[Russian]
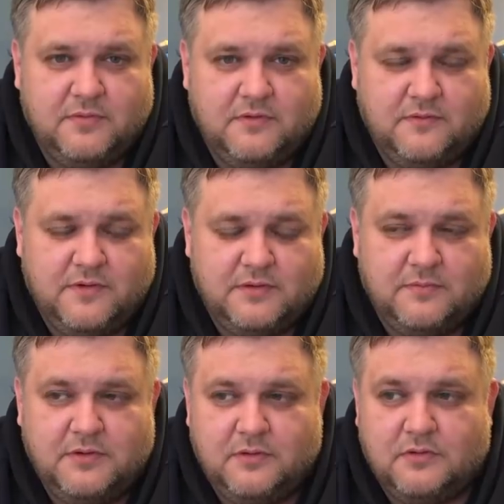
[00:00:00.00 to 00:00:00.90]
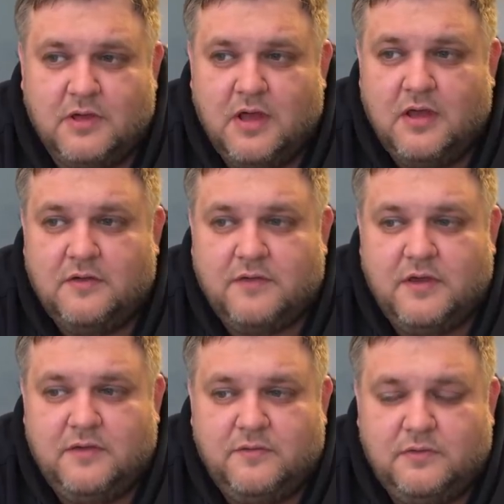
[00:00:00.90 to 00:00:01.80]
был, Вен был, он в
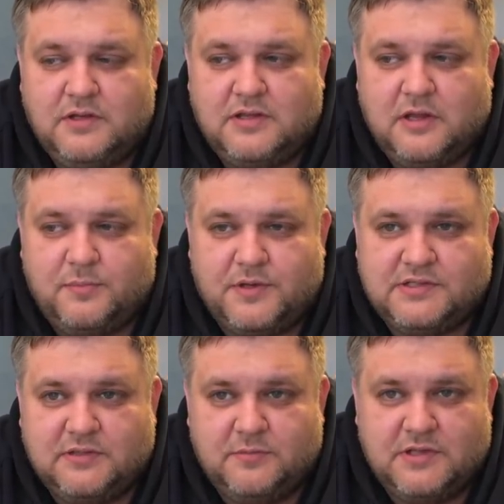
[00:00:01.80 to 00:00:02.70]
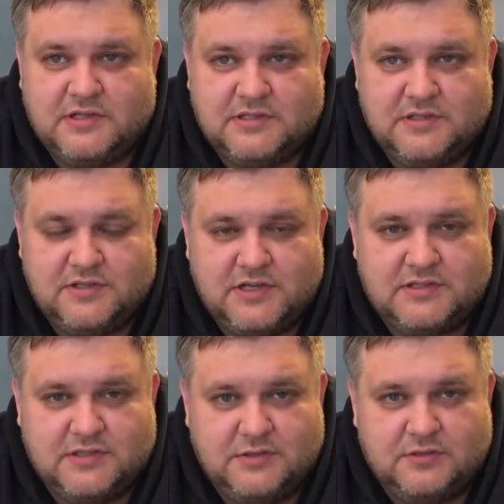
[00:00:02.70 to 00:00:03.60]
Киев улетал, просил меня
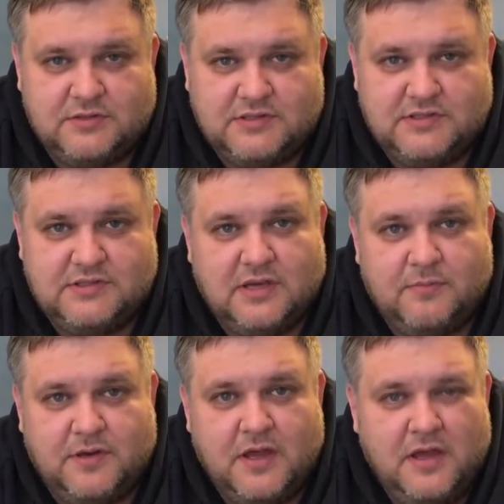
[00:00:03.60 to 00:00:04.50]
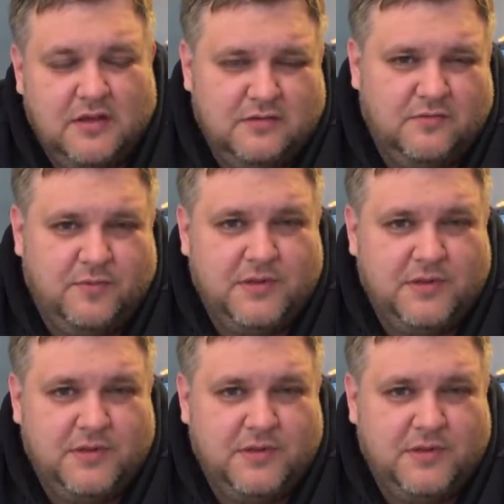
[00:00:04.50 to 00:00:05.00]
задержаться еще на сентябрь. Ну, в